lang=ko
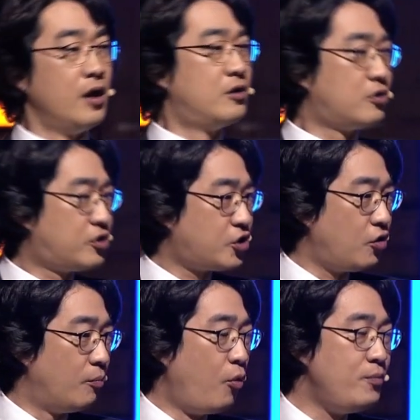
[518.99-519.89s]

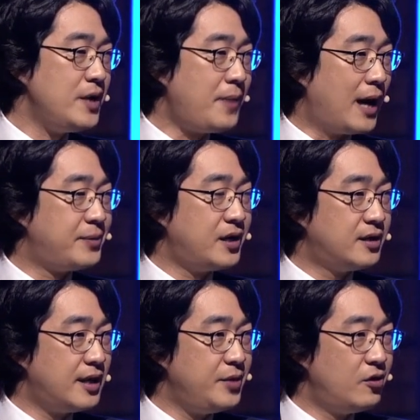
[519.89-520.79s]
그렇죠. 몸이 마비가
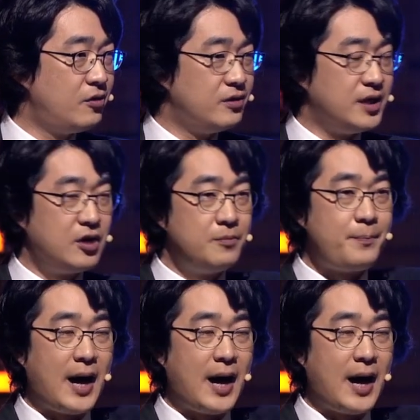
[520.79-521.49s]
되면 이런